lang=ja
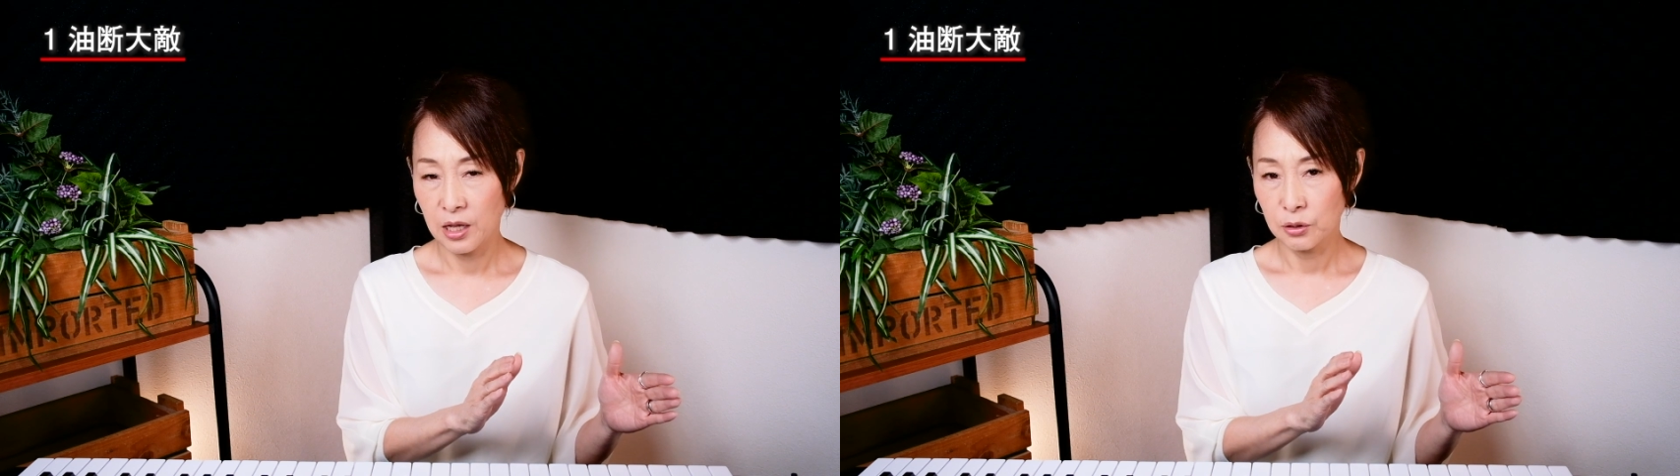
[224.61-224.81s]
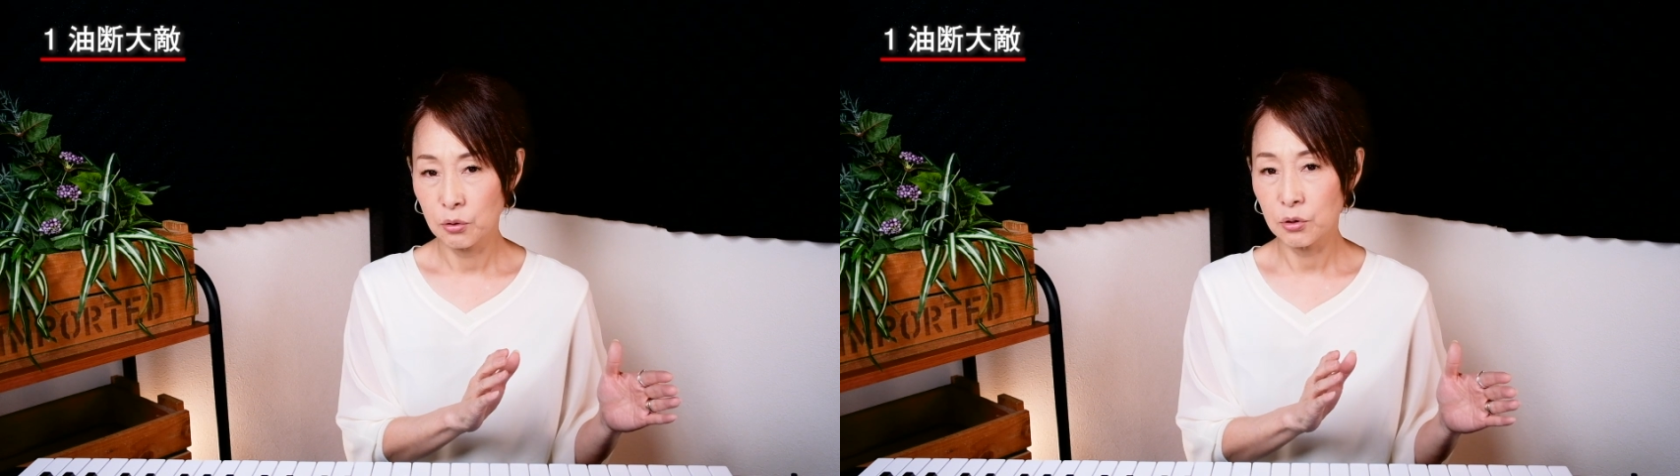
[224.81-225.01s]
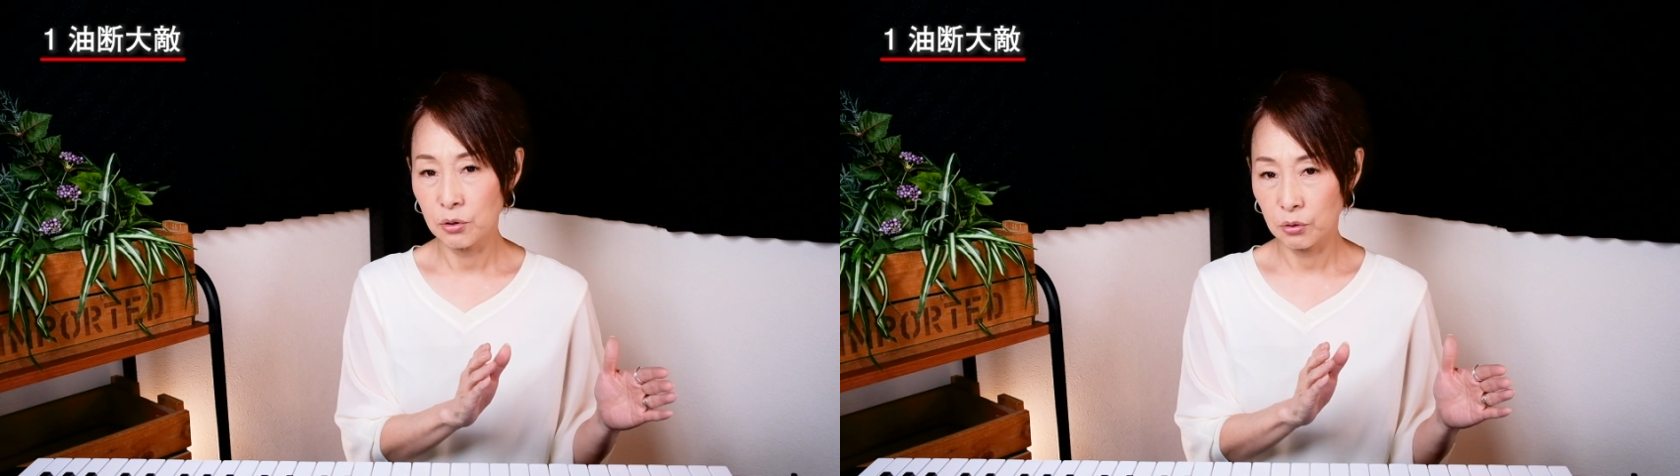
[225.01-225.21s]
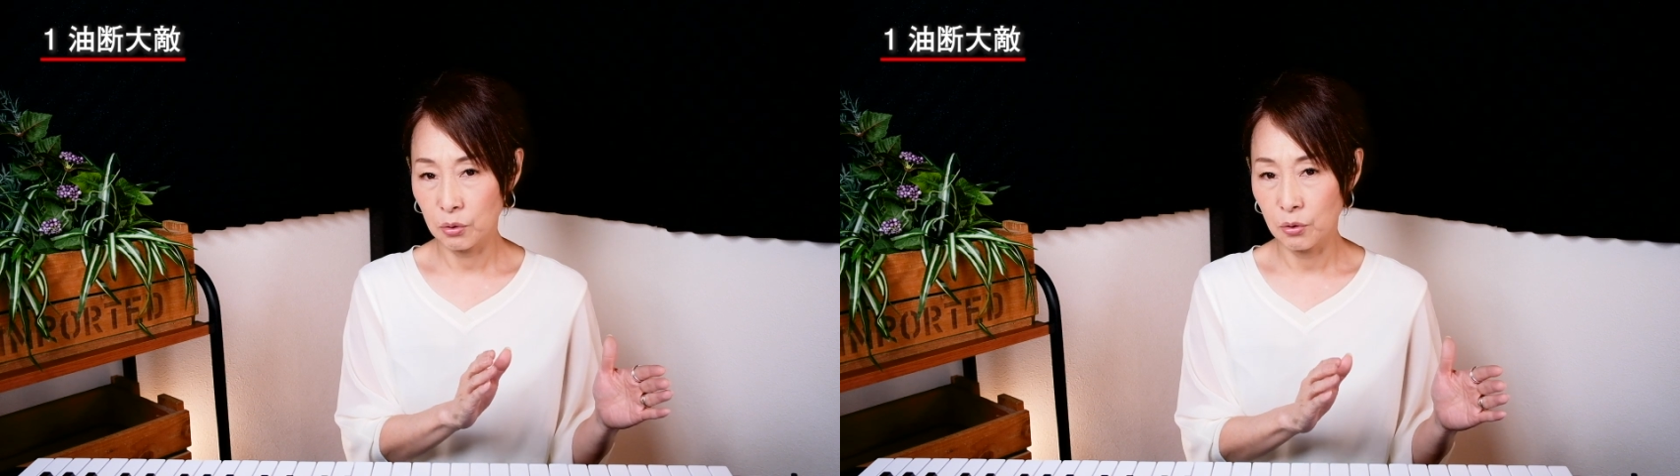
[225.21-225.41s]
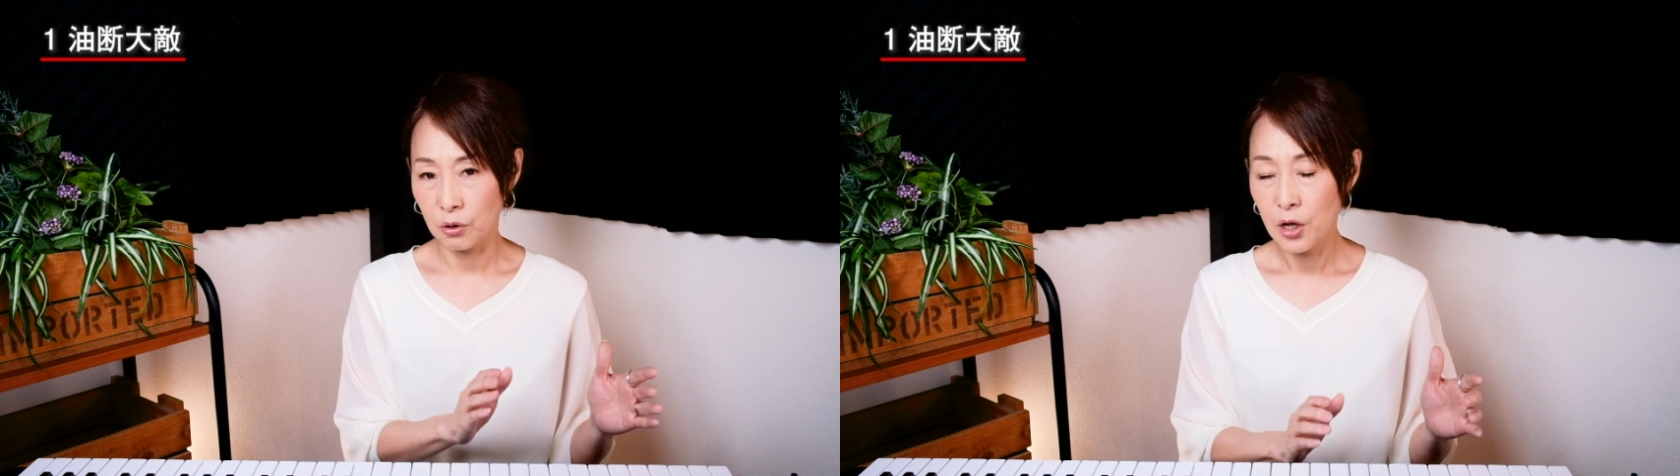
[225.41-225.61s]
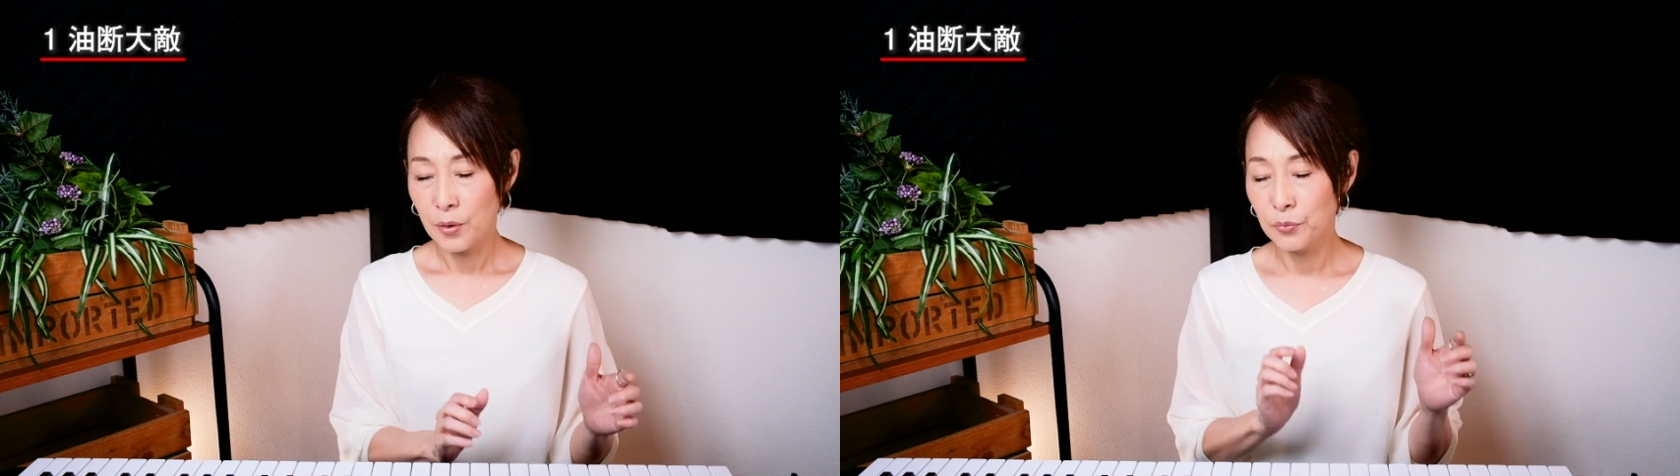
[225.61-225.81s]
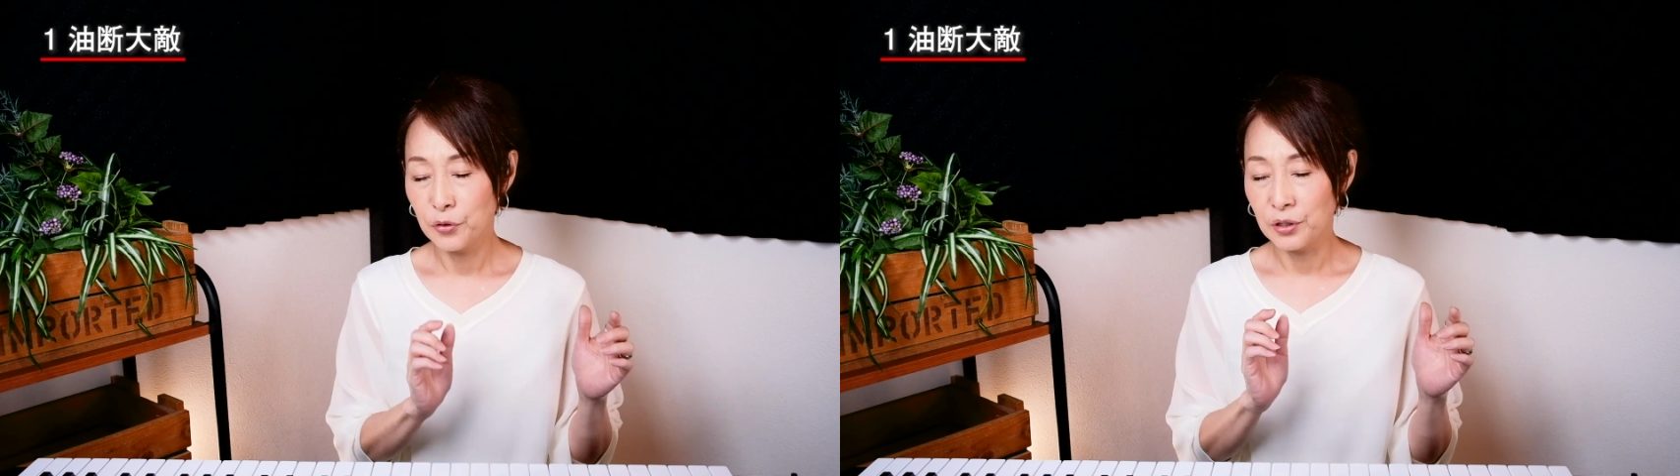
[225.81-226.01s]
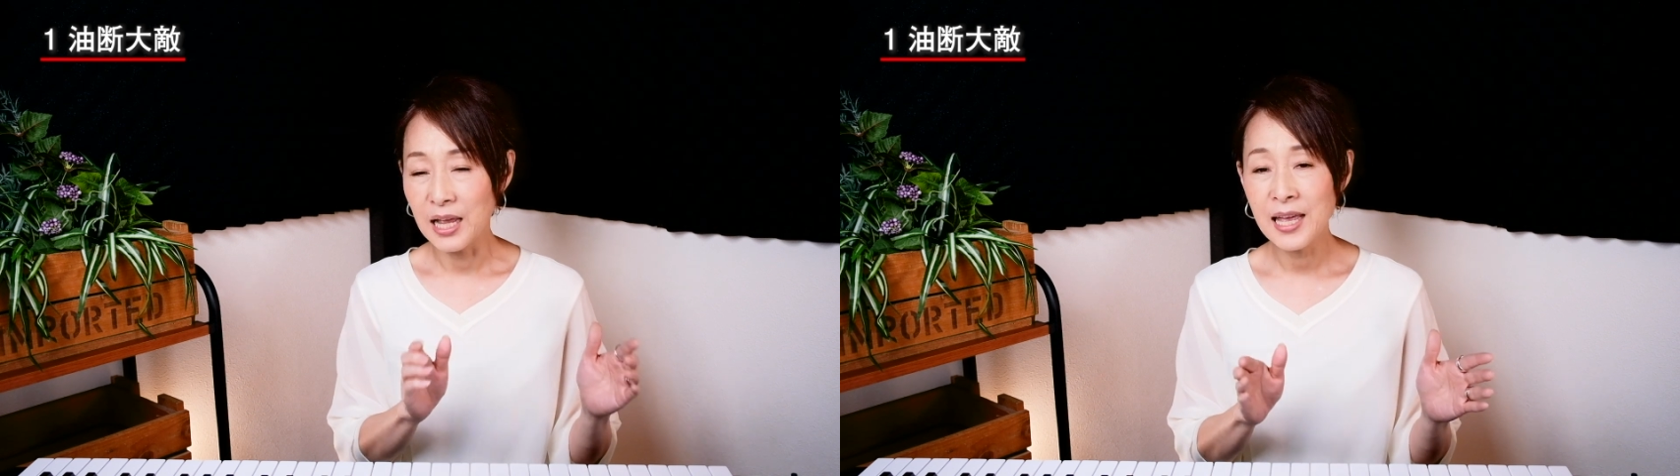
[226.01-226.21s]
そうすると「
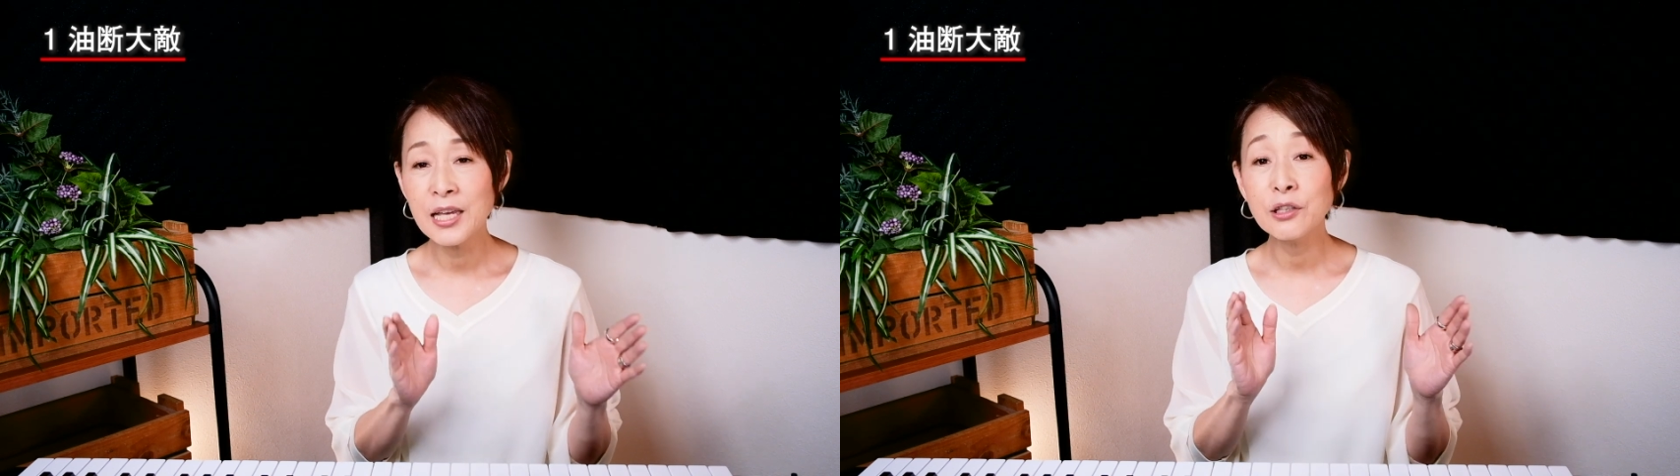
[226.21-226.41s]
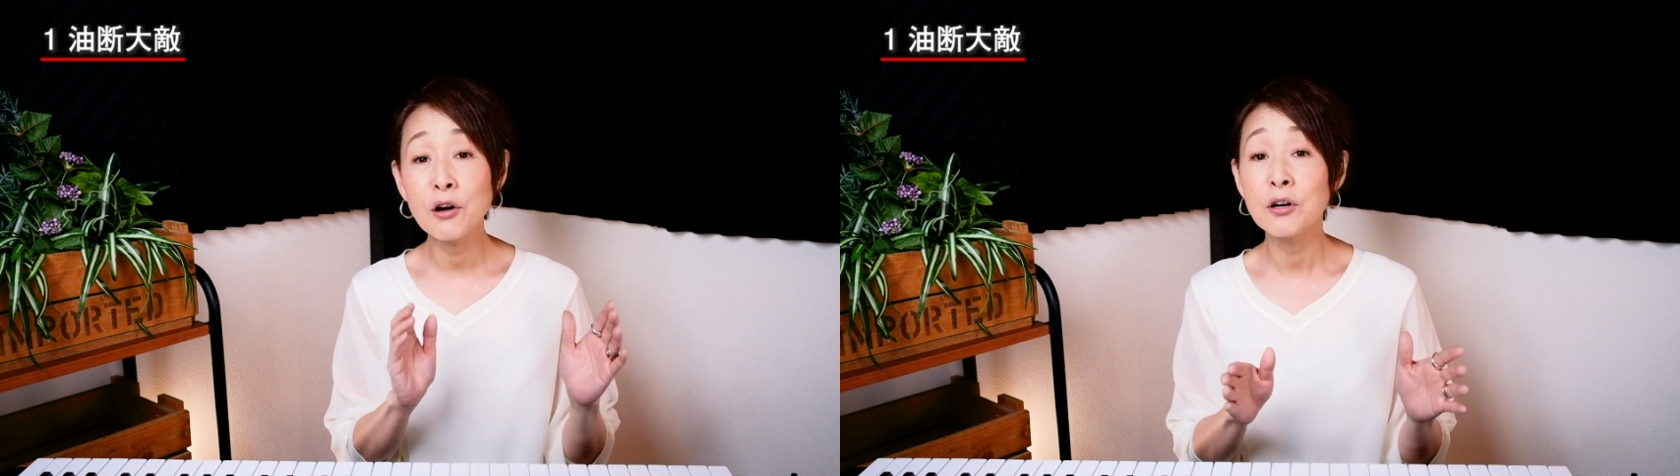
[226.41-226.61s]
胸の